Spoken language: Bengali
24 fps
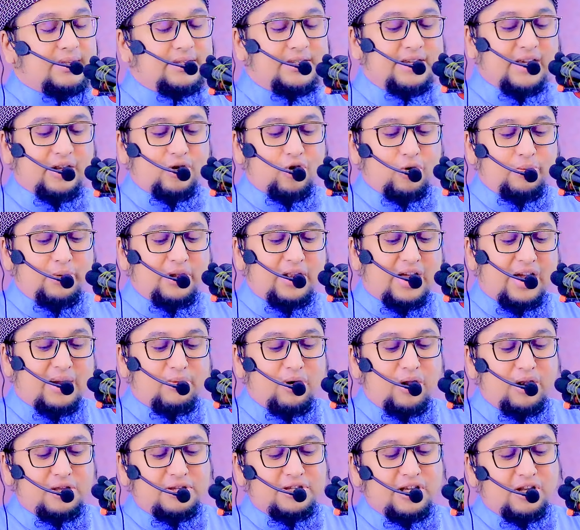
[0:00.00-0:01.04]
যে নবীর
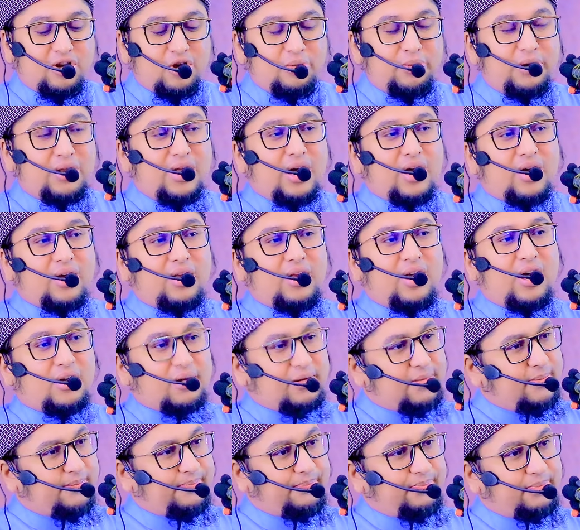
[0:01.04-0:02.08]
আমল যে নবীর আখলাখ
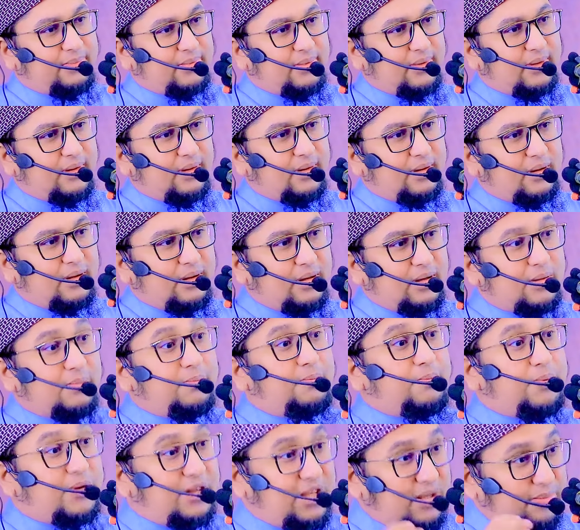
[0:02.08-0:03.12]

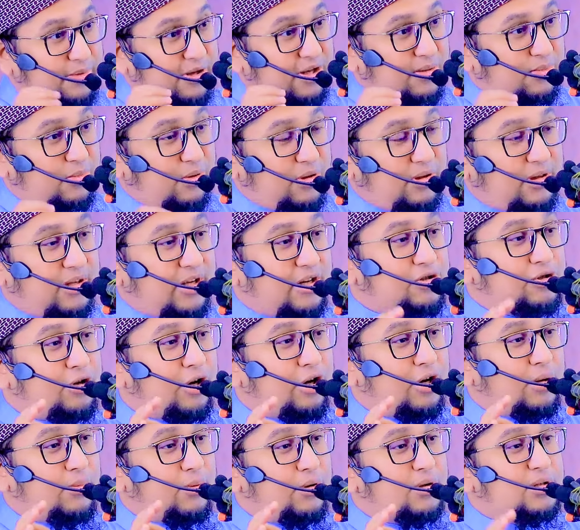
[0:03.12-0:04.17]
পৃথিবীর মধ্যে
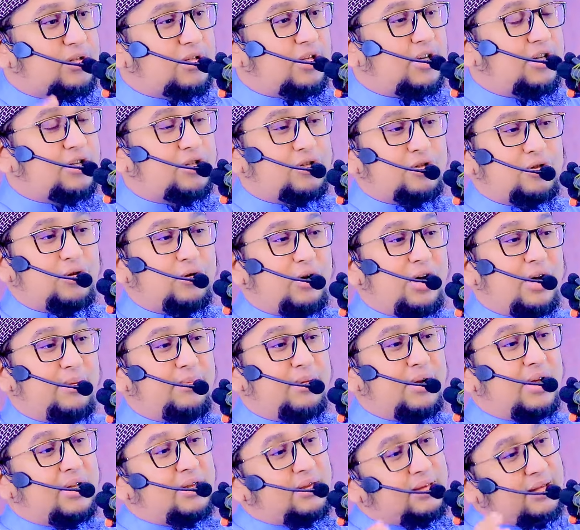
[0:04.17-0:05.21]
সর্বশ্রেষ্ঠ
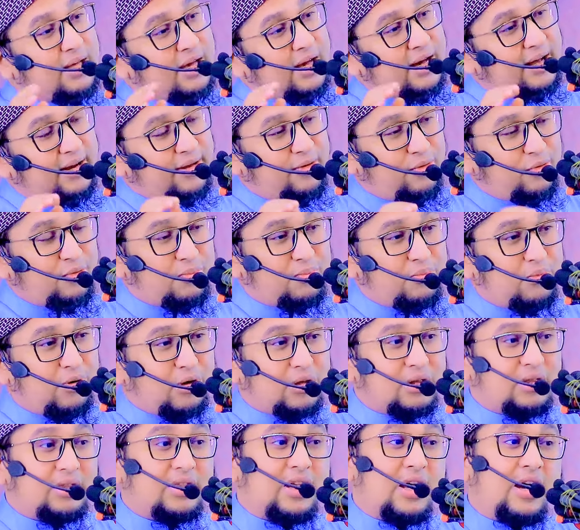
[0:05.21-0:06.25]
আমরা তারই
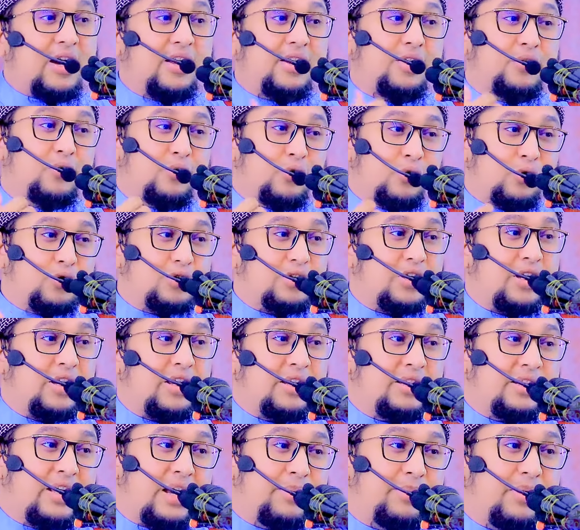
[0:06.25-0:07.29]
উম্মত তারই
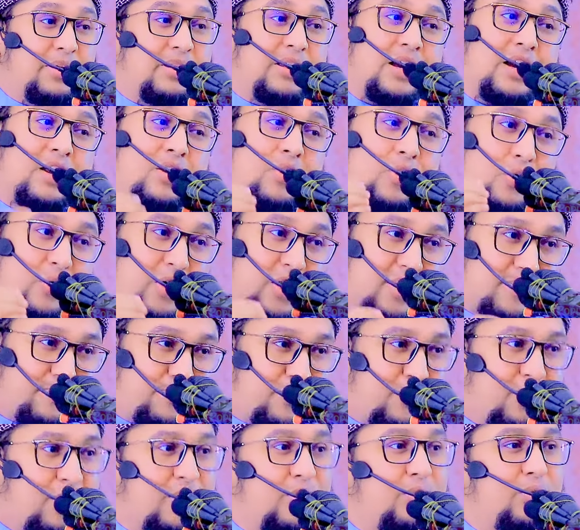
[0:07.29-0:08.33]
অনুসারী দাবিদার হওয়ার
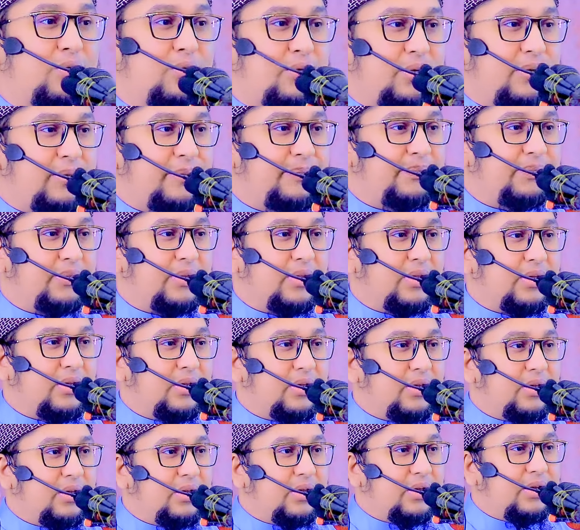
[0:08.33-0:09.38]
পরেও
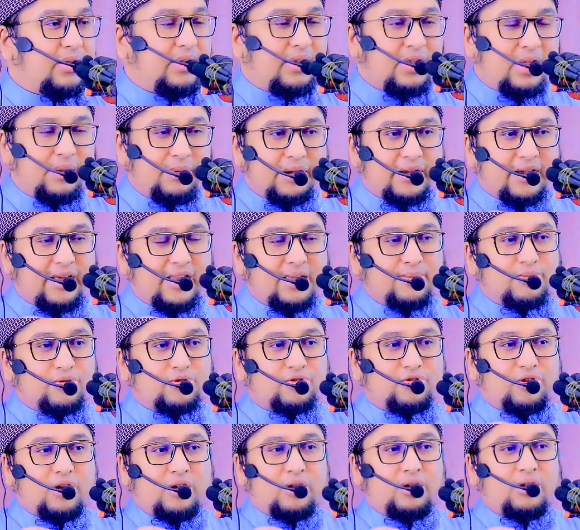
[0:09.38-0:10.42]
নবী করিম
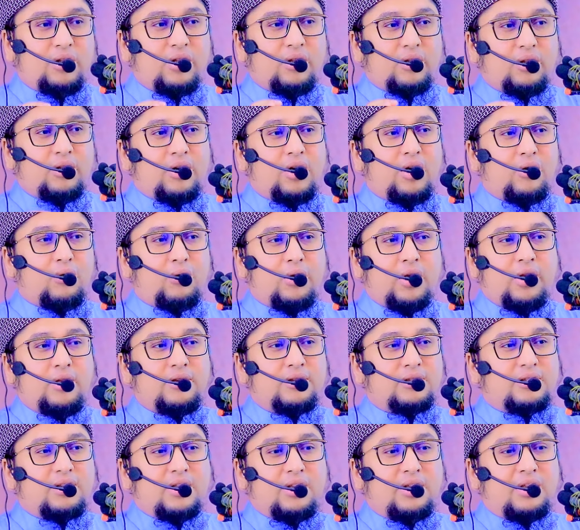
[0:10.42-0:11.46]
সাল্লাহ আলী
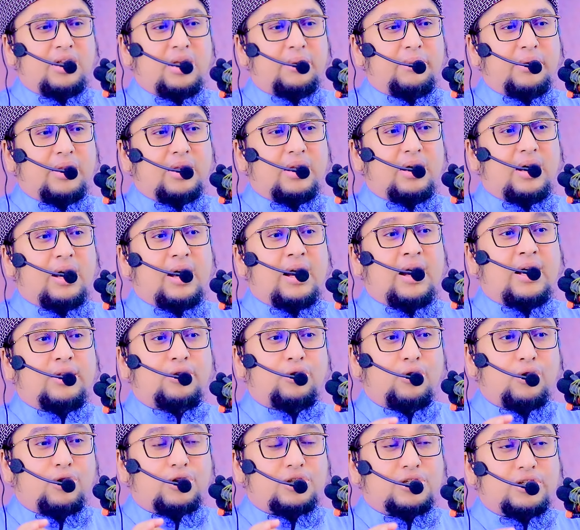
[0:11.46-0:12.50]
সাল্লামের
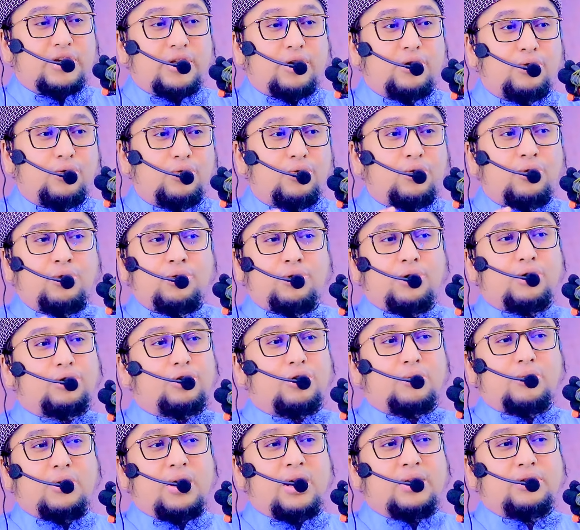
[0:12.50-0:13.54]
আদর্শের
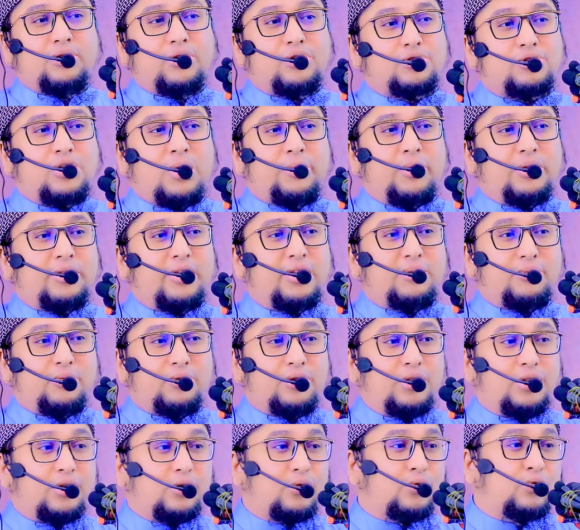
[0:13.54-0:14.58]
ন্যূনতম আদর্শ আমাদের
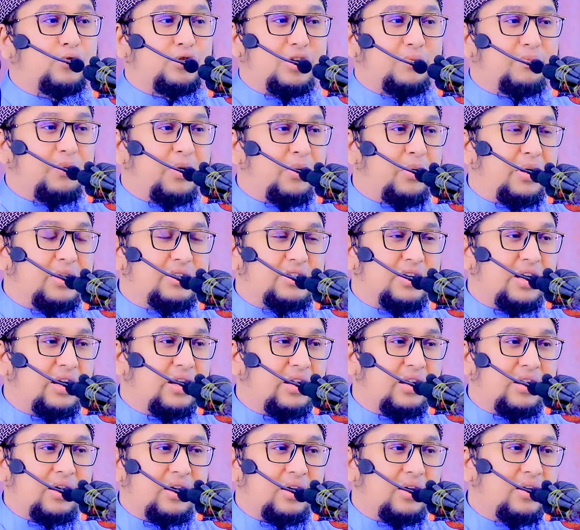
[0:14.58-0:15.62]
মধ্যে খুঁজে পাওয়া
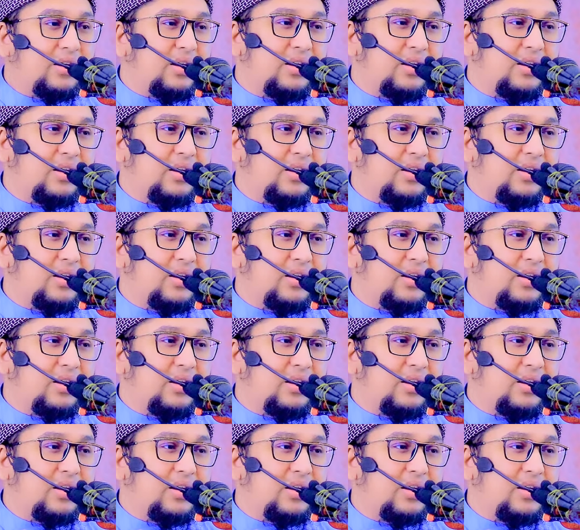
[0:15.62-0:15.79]
যায় না